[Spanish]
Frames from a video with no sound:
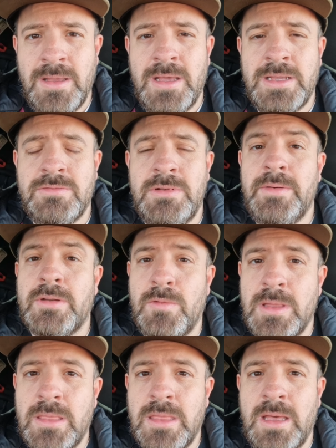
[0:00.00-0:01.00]
es una
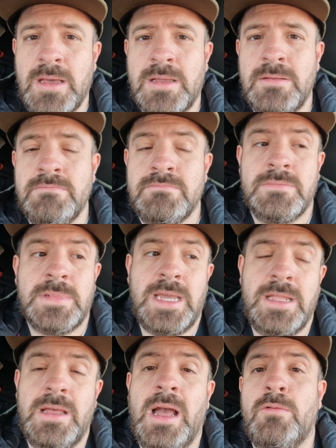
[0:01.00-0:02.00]
vergüenza mm,
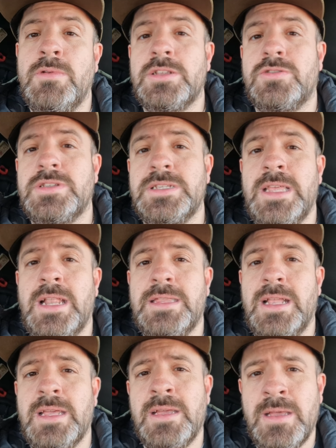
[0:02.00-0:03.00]
que algunas cosas de la
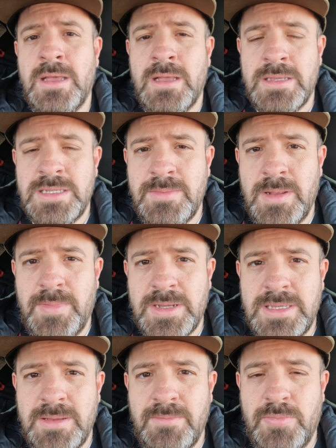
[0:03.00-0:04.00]
tele siempre
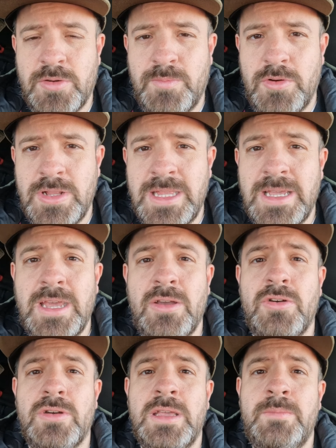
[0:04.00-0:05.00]
pasen por
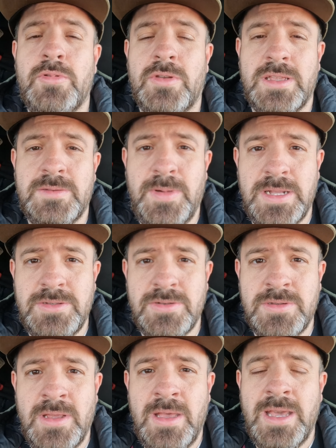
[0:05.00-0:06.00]
politiqueo y por
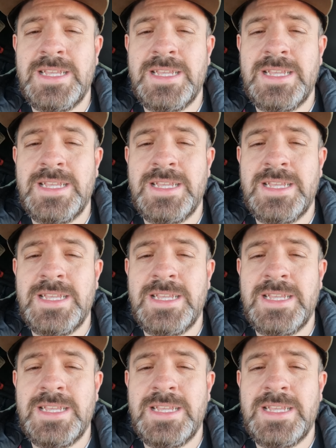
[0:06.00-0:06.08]
despachos.